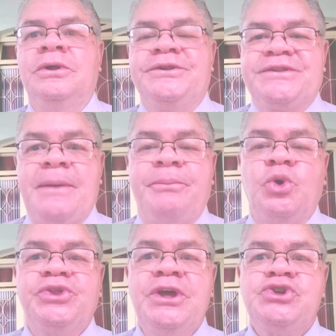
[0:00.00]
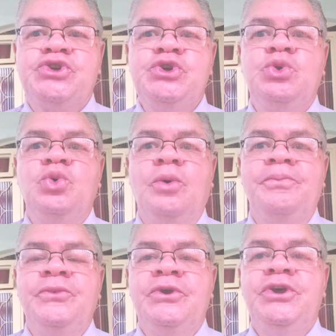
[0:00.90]
está
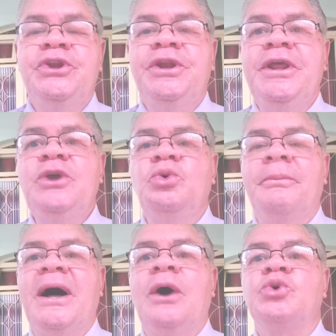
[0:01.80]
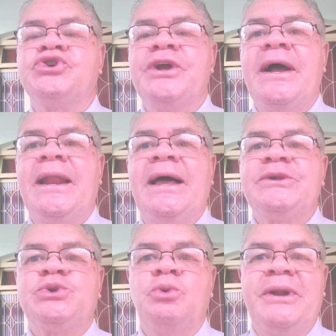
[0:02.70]
protegido, e nem o mal chegará
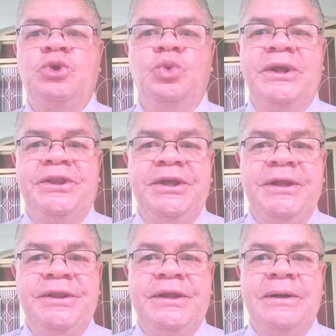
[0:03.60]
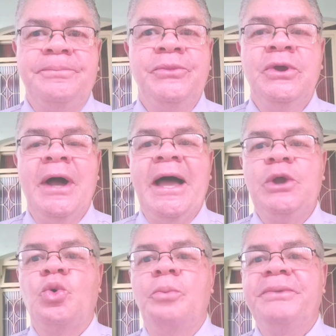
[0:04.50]
sobre a tua tenda.
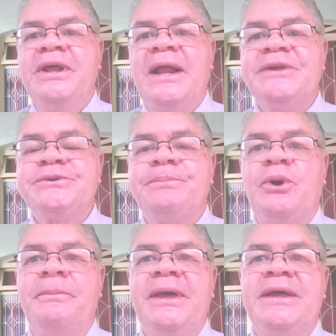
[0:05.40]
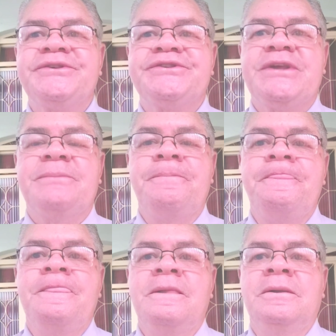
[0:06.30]
Aí cumprirás promessa
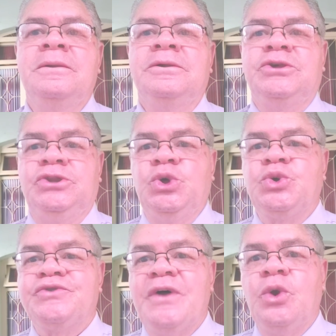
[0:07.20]
que Deus